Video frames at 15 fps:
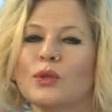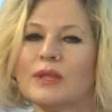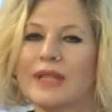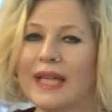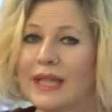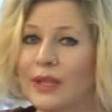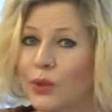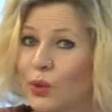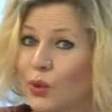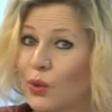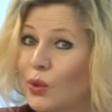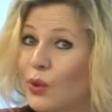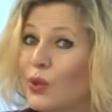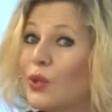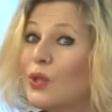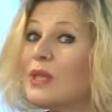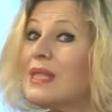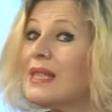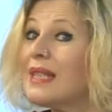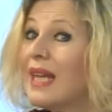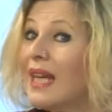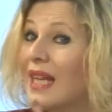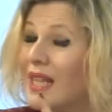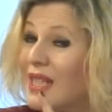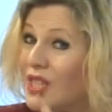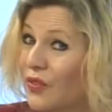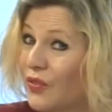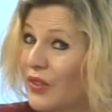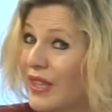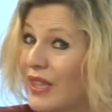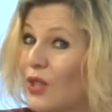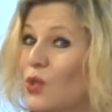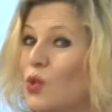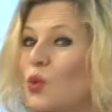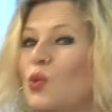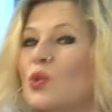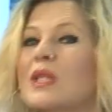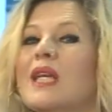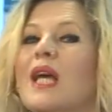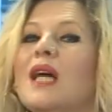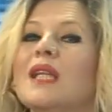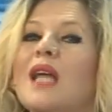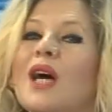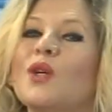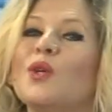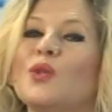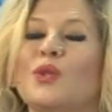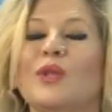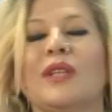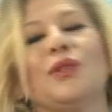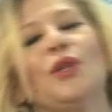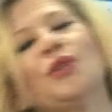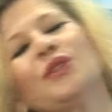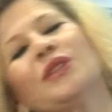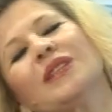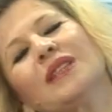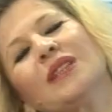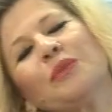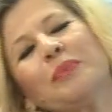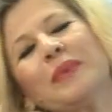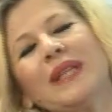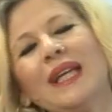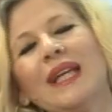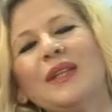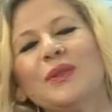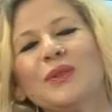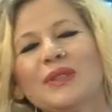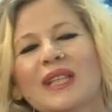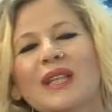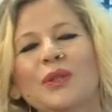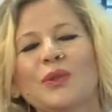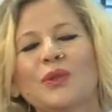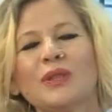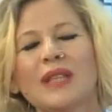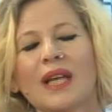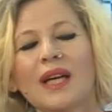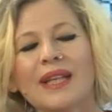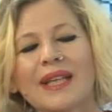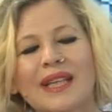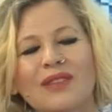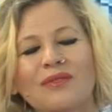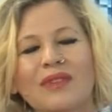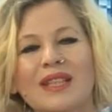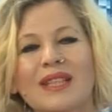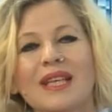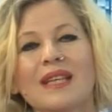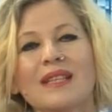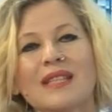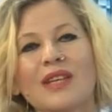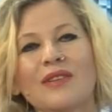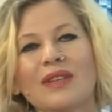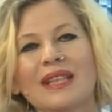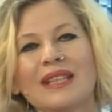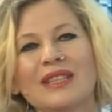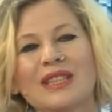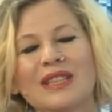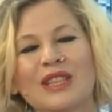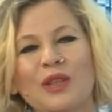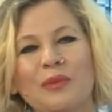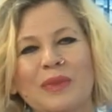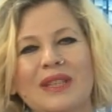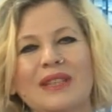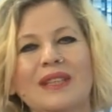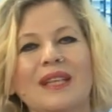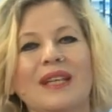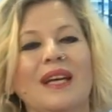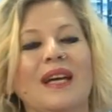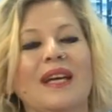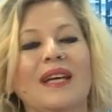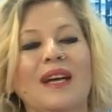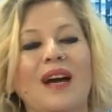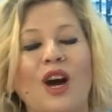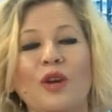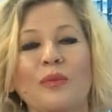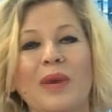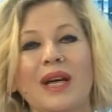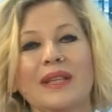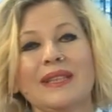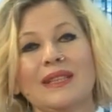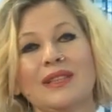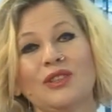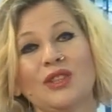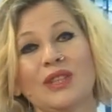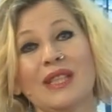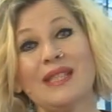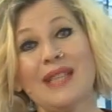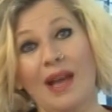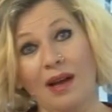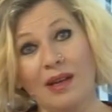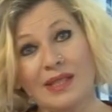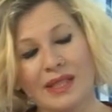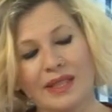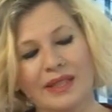59 0232 alan koduyla 441 59 59 arayın ve sevgili Çiğdem'in e, armağan edeceği seansları